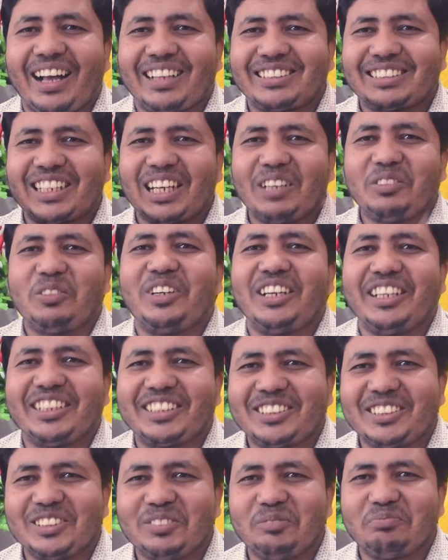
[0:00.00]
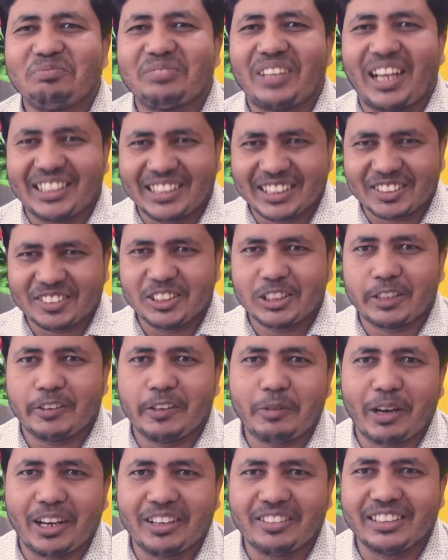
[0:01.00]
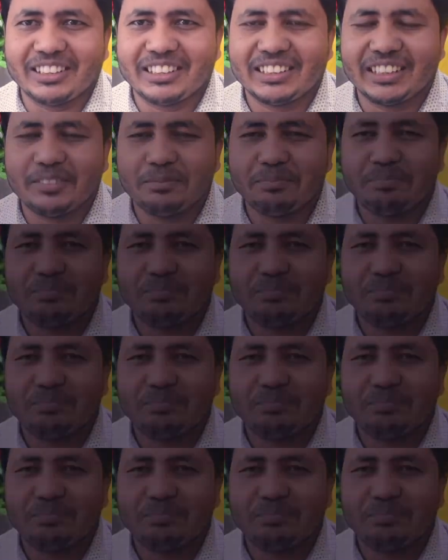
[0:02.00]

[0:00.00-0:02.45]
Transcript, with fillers: আসসালামু আলাইকুম আশা করি সবাই ভালো আছেন